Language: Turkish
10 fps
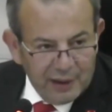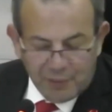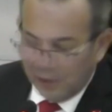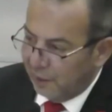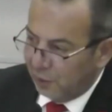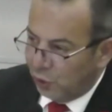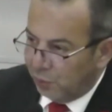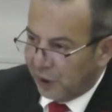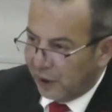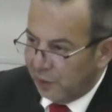Ama
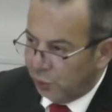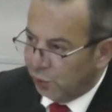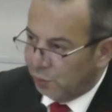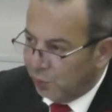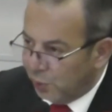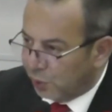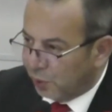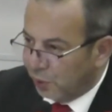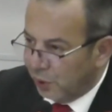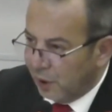komutanı Türk mü
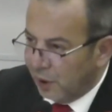Türk.